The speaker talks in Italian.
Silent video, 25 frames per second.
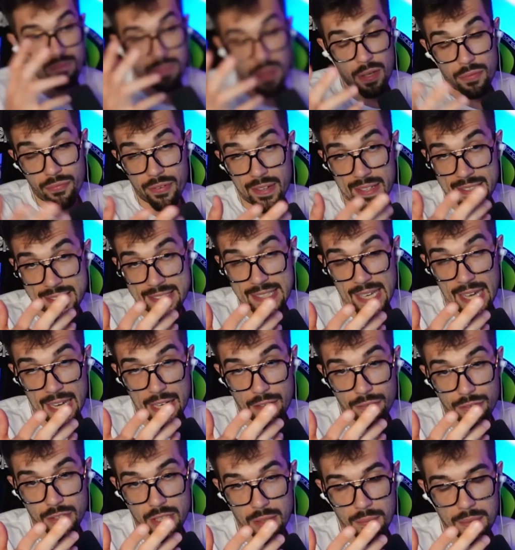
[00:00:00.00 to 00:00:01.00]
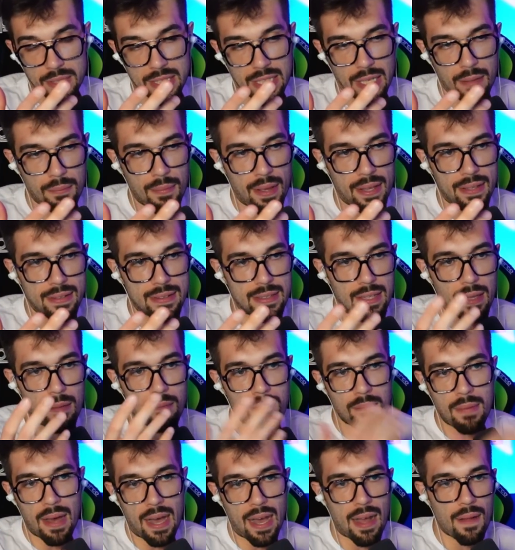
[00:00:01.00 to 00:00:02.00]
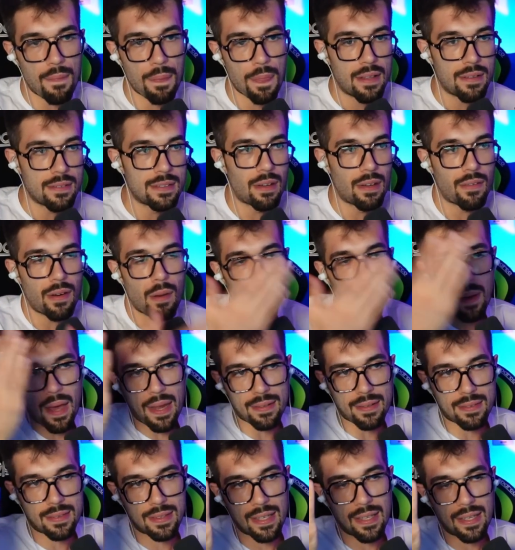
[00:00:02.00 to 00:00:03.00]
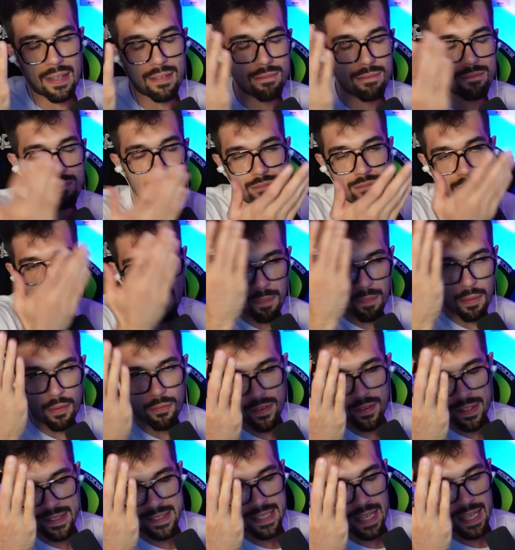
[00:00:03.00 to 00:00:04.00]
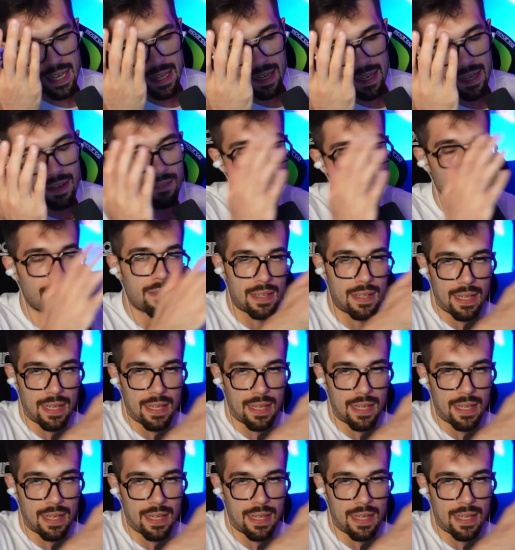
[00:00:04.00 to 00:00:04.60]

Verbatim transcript: per flexare fondamentalmente, ma da una parte e per flexare,